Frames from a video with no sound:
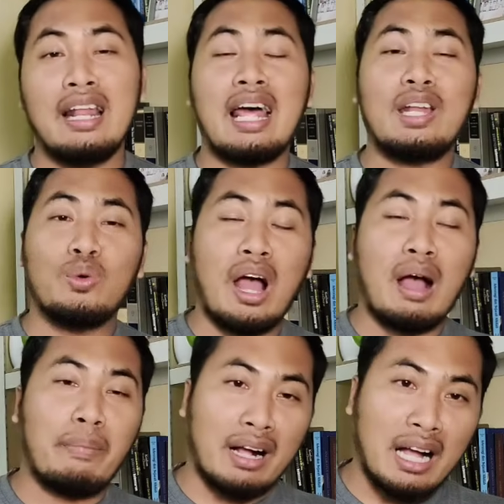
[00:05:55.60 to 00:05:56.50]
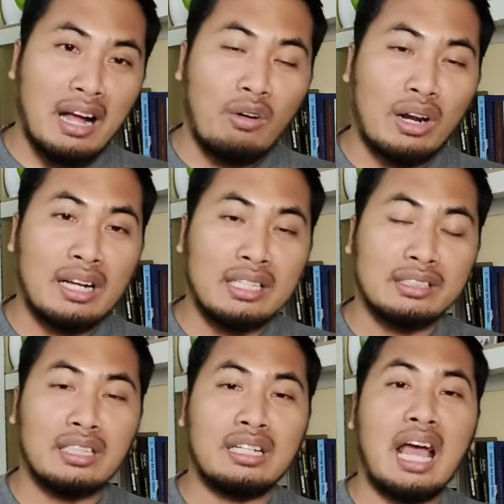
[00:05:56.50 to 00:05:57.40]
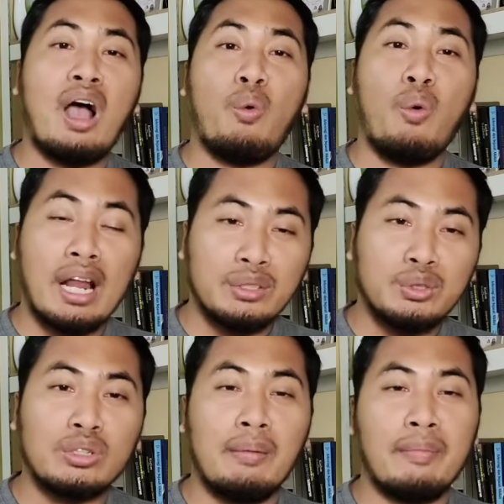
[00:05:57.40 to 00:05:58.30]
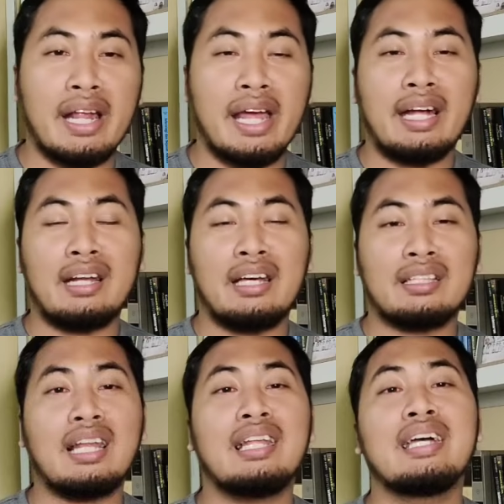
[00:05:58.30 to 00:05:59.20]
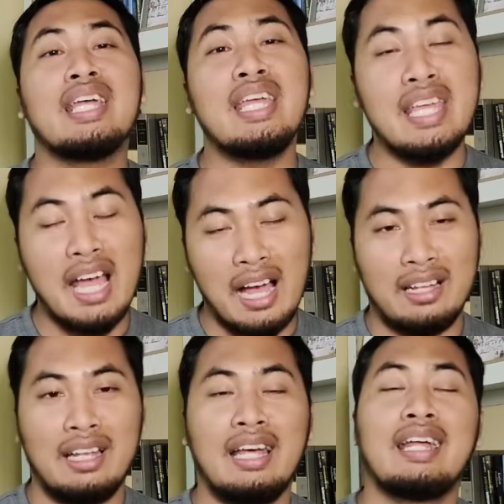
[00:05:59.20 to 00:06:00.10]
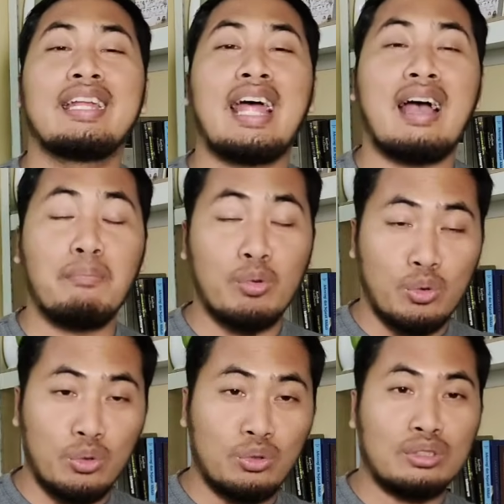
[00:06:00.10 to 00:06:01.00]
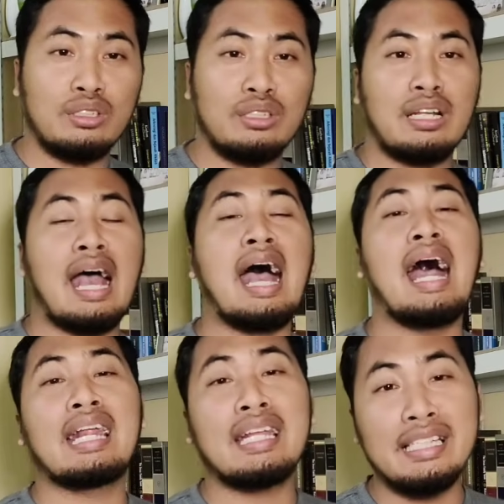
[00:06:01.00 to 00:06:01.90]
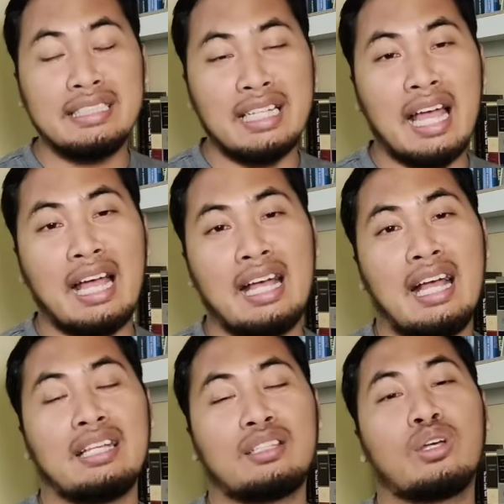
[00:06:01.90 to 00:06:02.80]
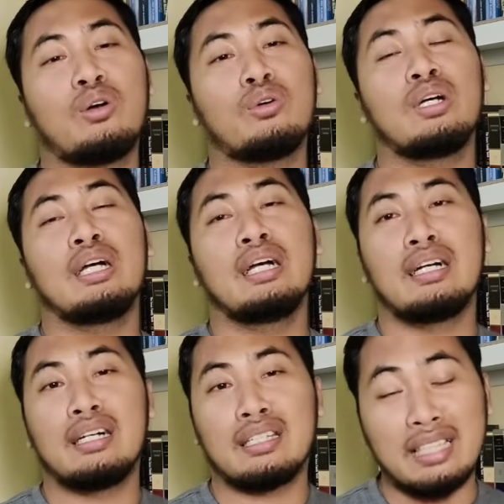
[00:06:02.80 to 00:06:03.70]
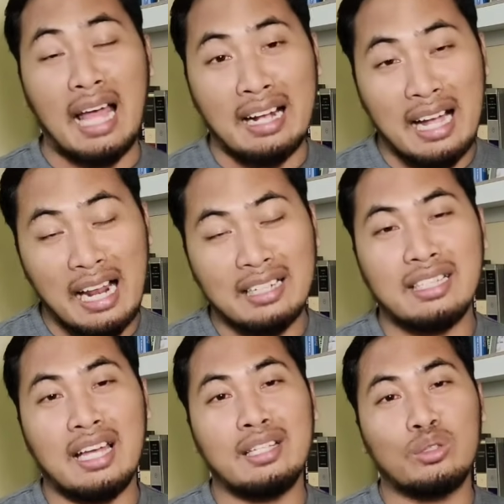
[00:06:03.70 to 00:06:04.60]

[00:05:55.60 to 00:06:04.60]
Lalu apakah orang Kristen awal juga merayakan Natal? Iya. Namun harinya atau eh, tanggalnya